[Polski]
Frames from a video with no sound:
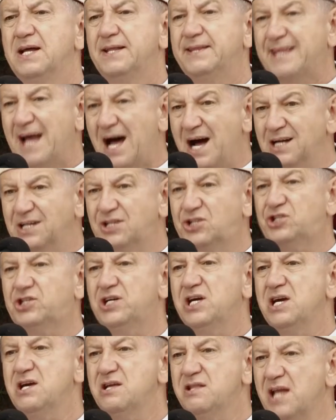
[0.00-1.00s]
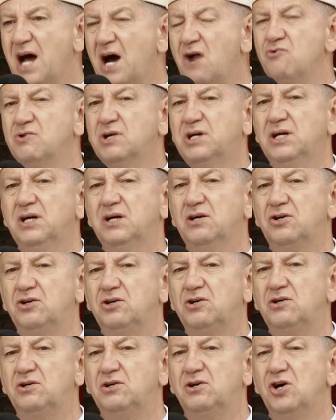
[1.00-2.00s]
także i naukę
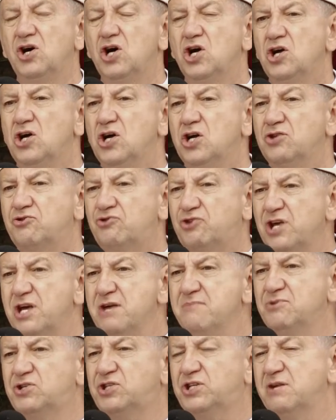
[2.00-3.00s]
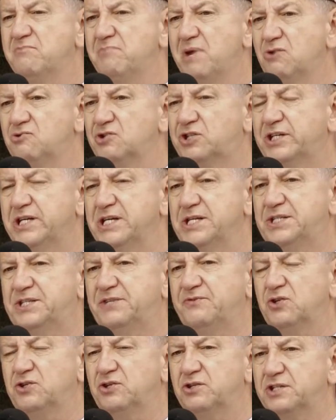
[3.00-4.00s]
o tym, że
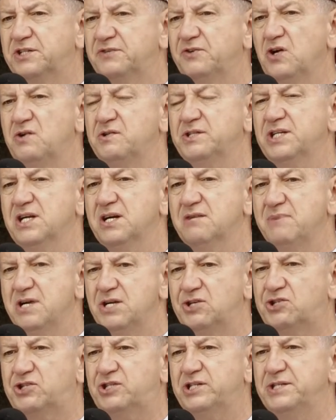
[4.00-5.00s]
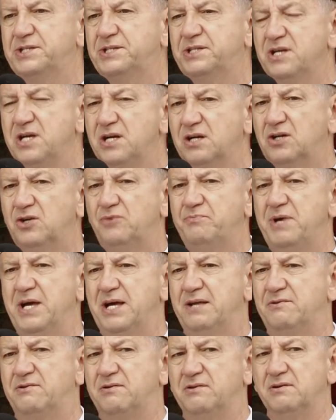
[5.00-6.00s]
małżeństwo to związek mężczyzny i
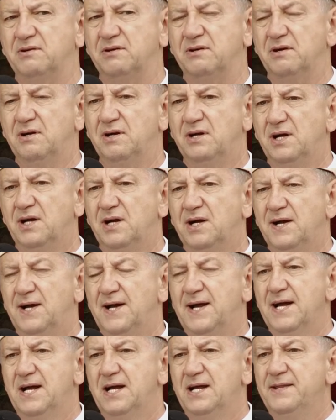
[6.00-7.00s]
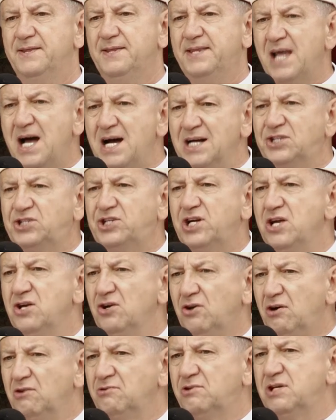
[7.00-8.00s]
kobiety. Także i
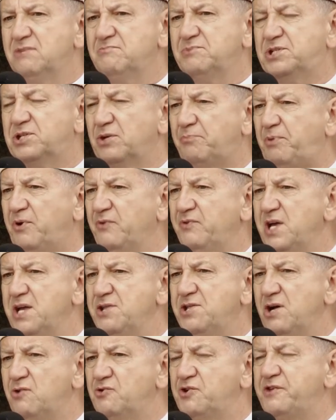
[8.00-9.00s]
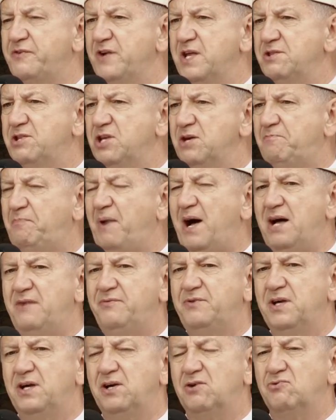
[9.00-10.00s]
o tym, co powiedział święty
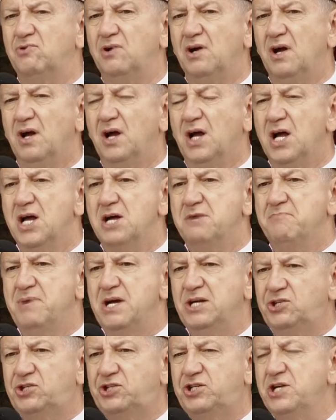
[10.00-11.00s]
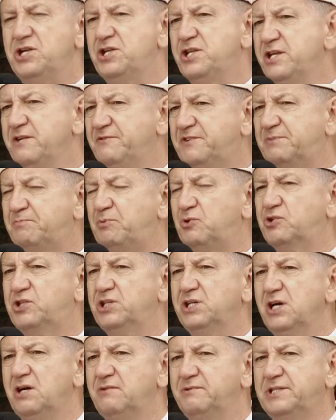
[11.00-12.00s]
Paweł, mężczyźni
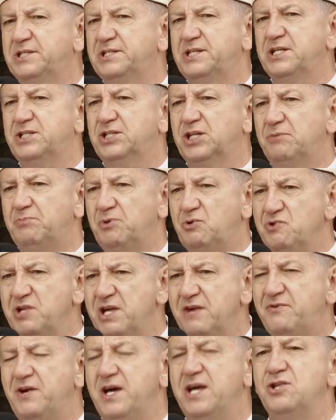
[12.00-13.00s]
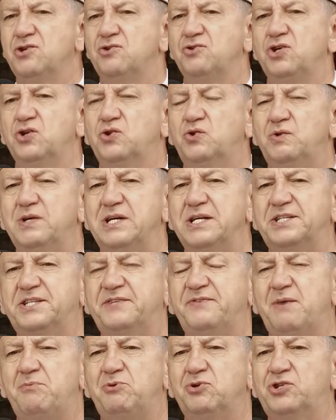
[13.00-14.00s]
współżyjący ze sobą nie wejdą do
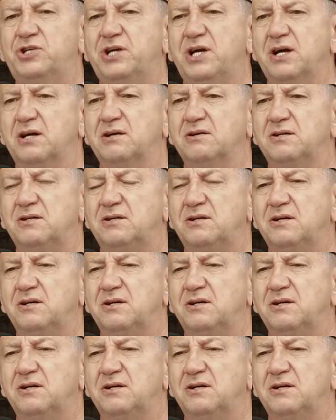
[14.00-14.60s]
Królestwa Bożego.